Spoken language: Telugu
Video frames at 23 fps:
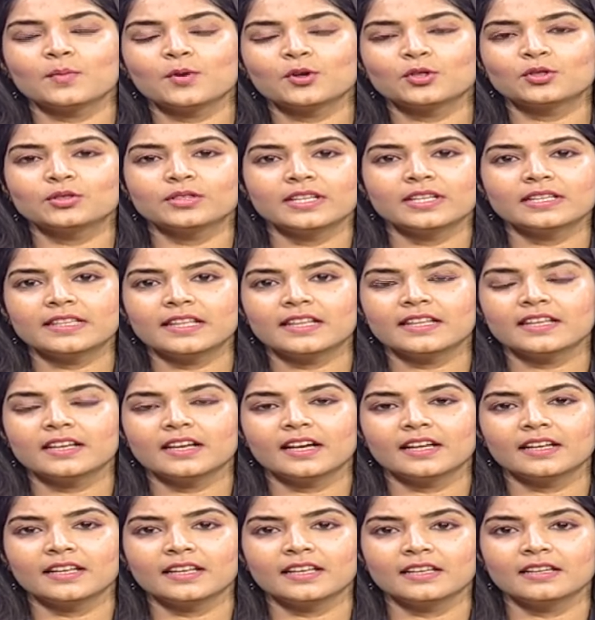పోతుందని
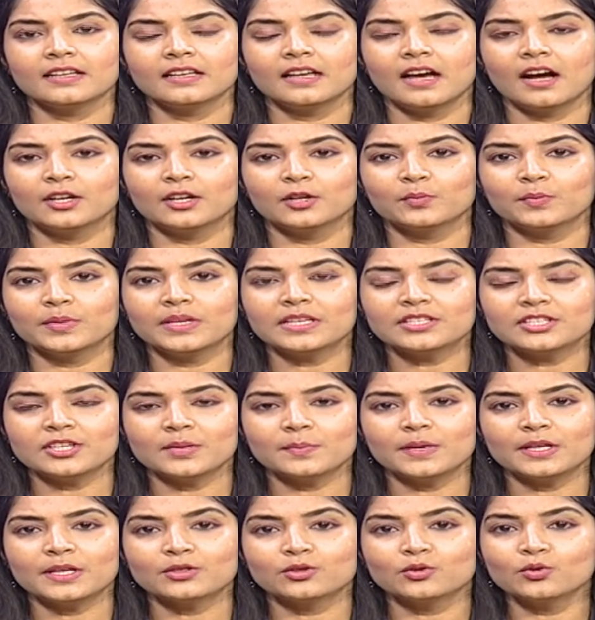తెలియగానే అటు
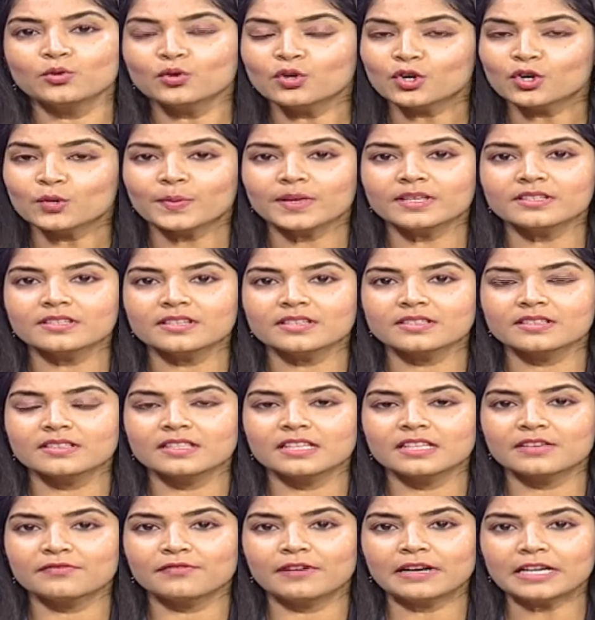బీజేపీ దూకుడు
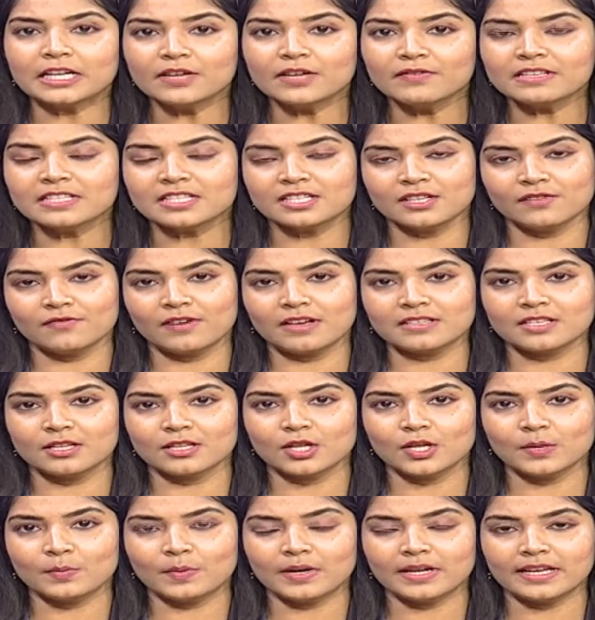పెంచేసింది ఫడ్నవీస్
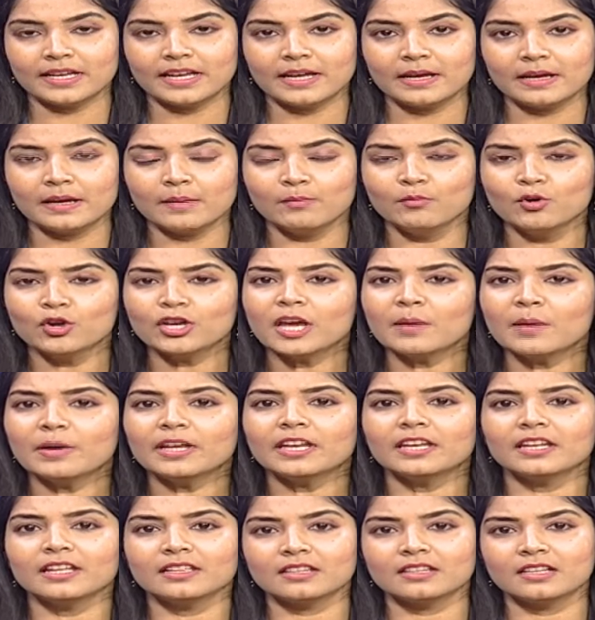నివాసంలో ఇప్పటికే
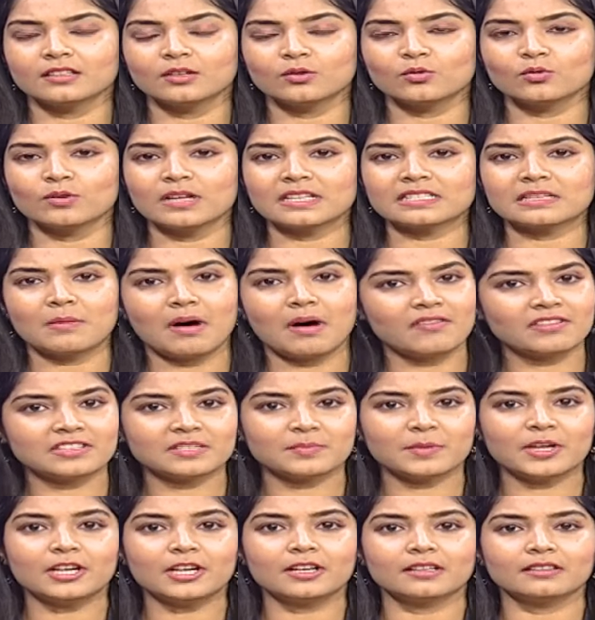ముఖ్యమైన నేతలంతా కూడా
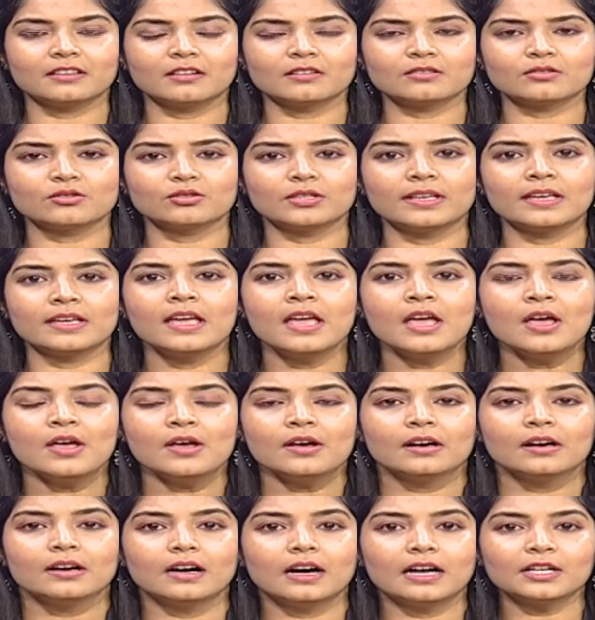సమావేశమైనట్టుగా తెలుస్తుంది
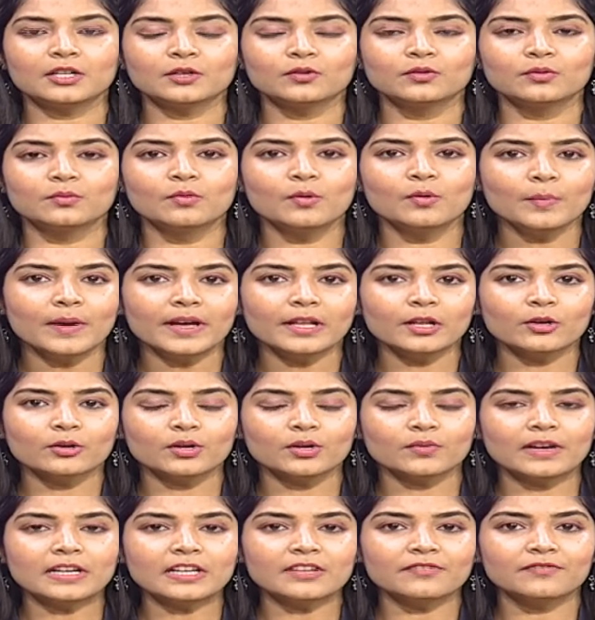అటు ముంబైలో
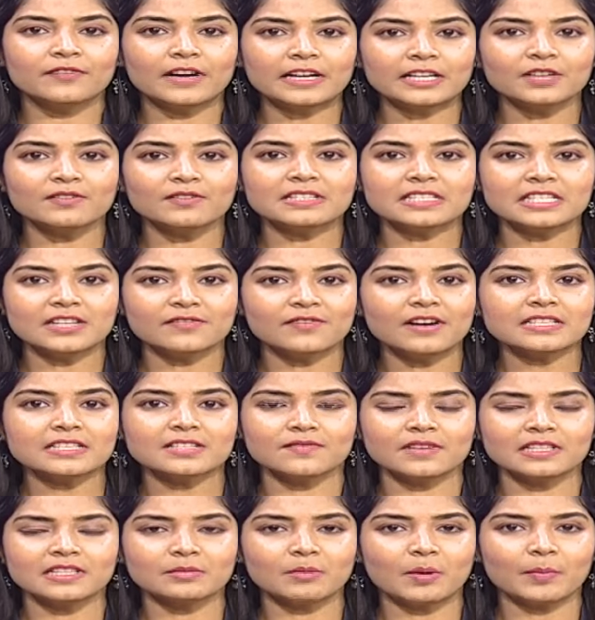ఉన్నటువంటి ఫడ్నవీస్
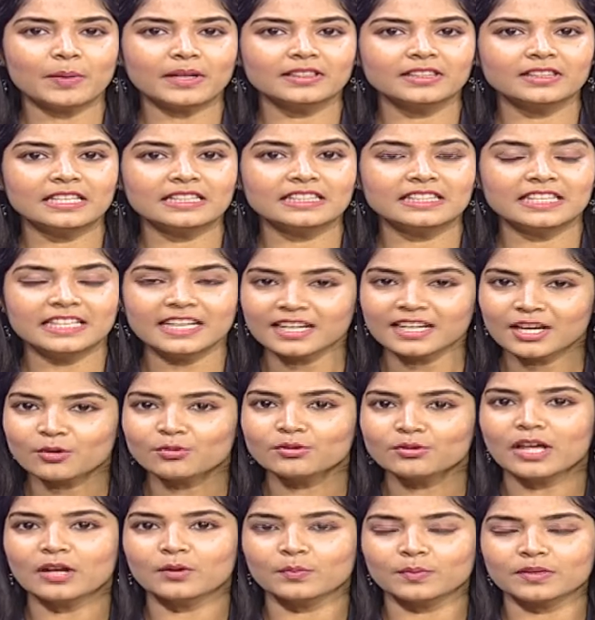నివాసం వద్ద మా ప్రతినిధి దినకర్
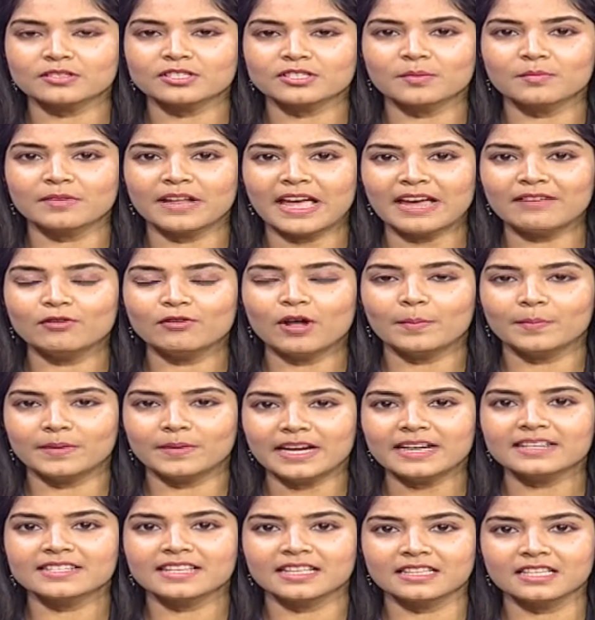ఉన్నారు ప్రస్తుతం లైవ్ లో
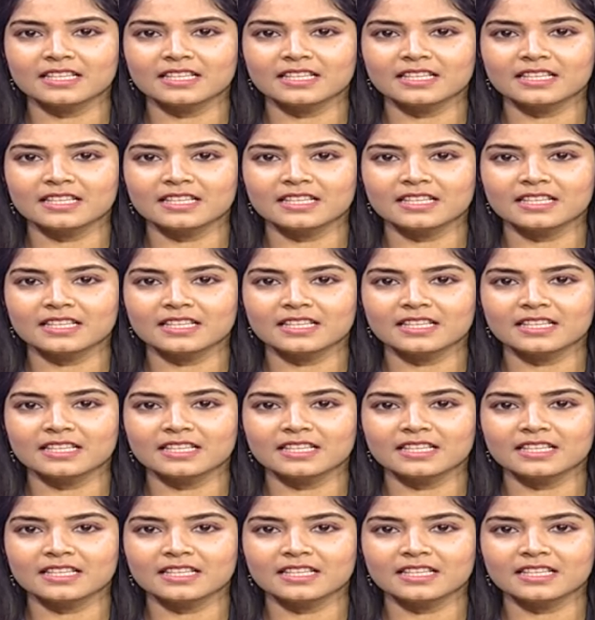అప్డేట్స్